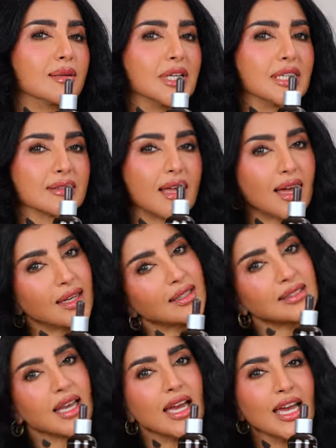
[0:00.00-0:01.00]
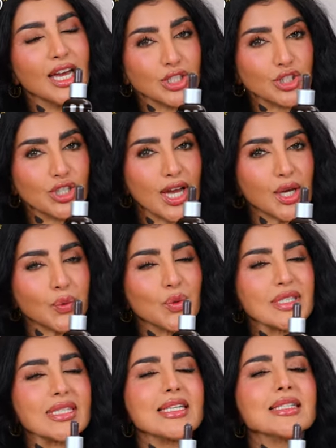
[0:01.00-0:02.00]
بإطالة الشعر
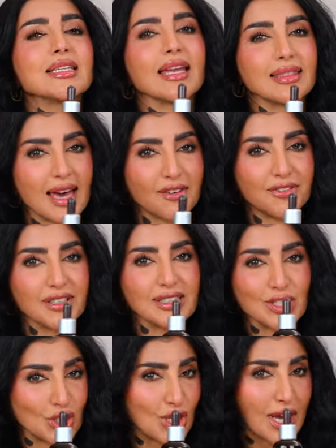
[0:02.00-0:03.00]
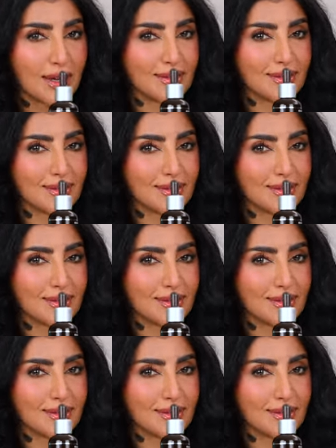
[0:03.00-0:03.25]
ويزيد كثافة الشعر